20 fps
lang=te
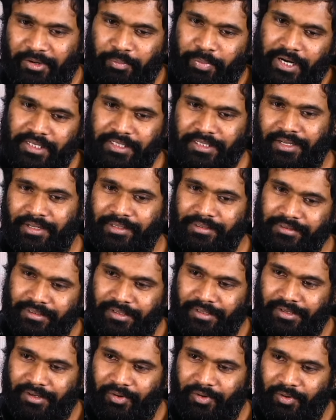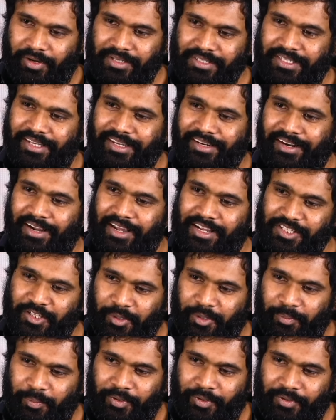ప్రశాంత్ ఒక సీన్
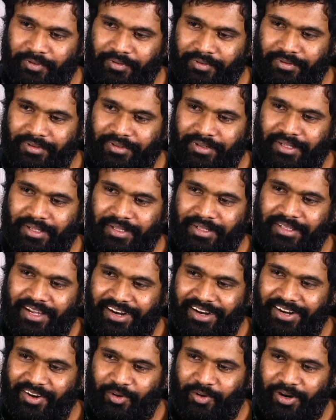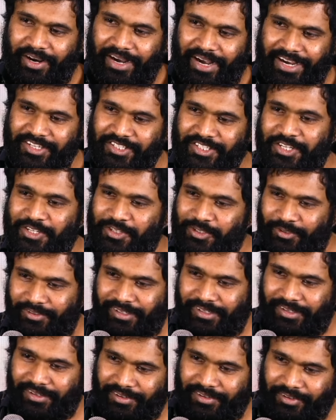రాసినప్పుడు దాన్ని ఒక ఎడ్జ్
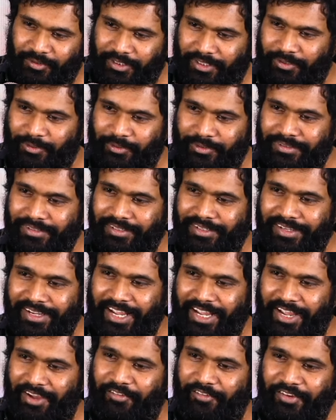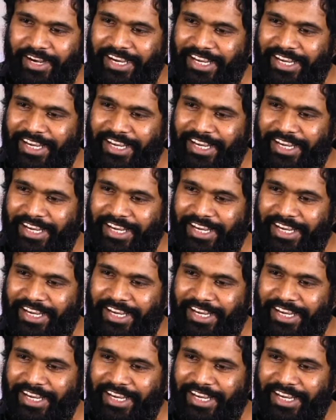ఇస్తున్నారు తను ఎవ్రీ